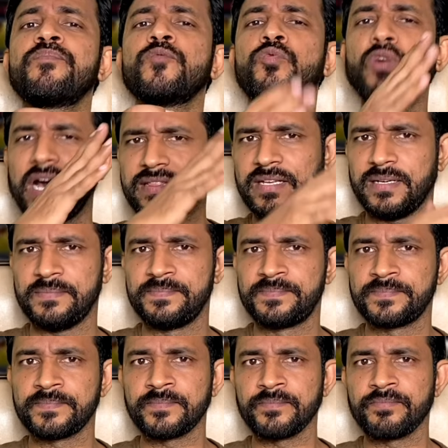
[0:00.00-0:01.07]
हुआ था
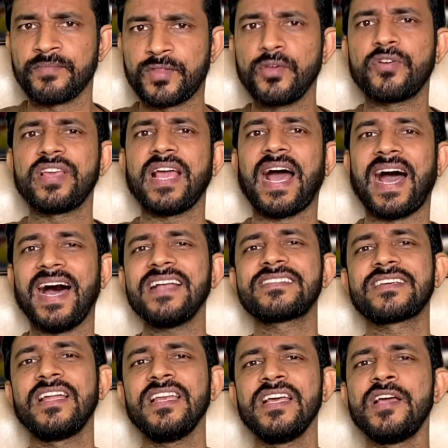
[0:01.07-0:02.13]
क्योंकि
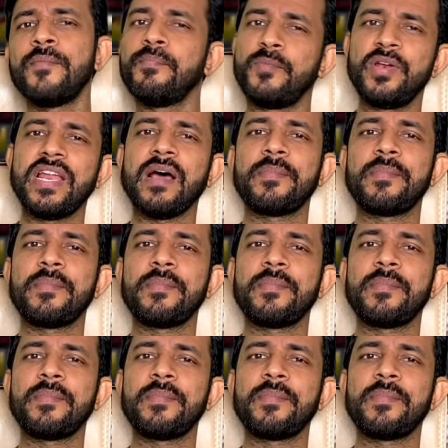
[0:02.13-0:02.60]
आजकल मुन्ना